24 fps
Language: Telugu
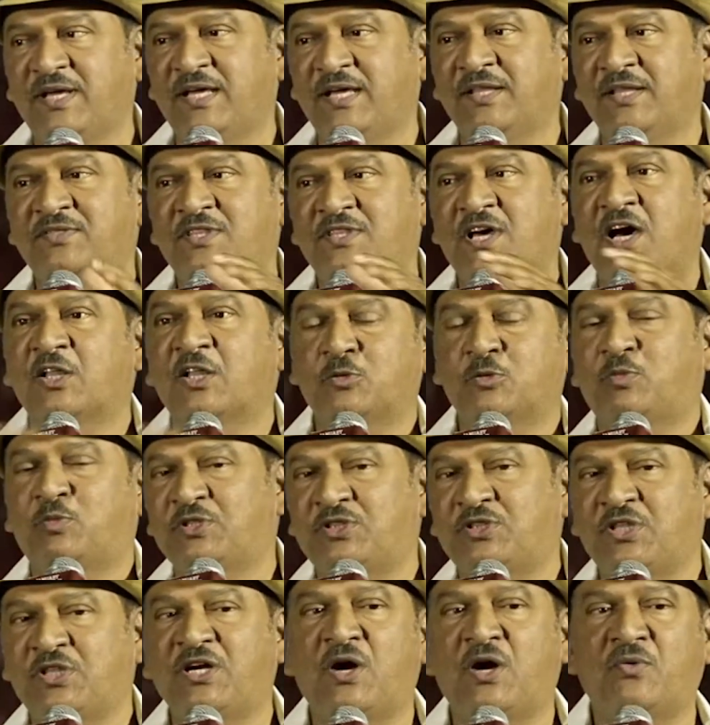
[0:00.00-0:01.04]
ఇంత
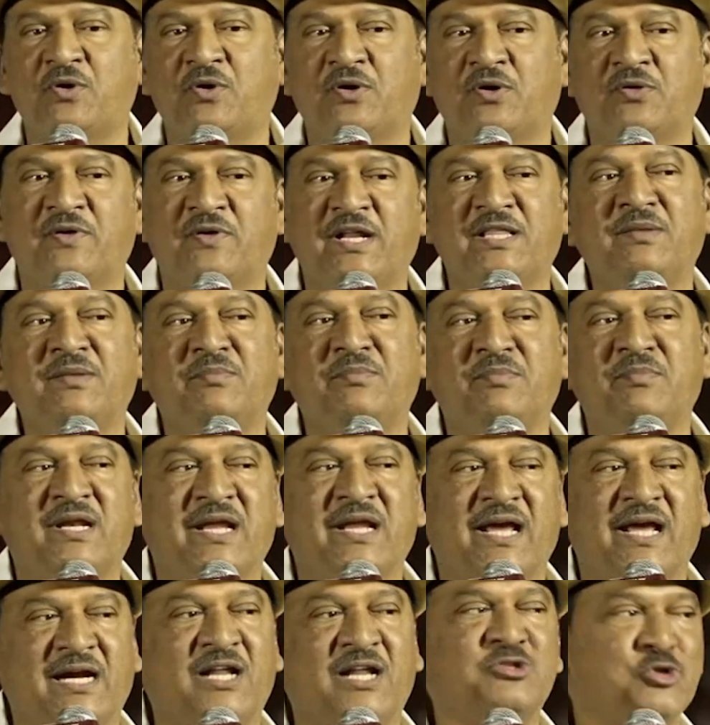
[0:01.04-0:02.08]
అద్భుతంగా ఉండటం అనేది మీరు
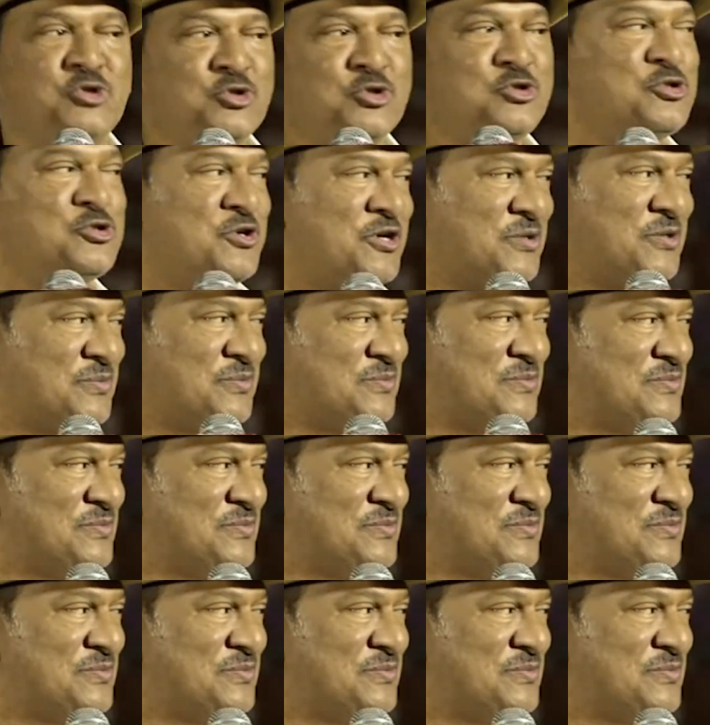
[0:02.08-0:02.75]
ఎక్కడ చూసుండ్రు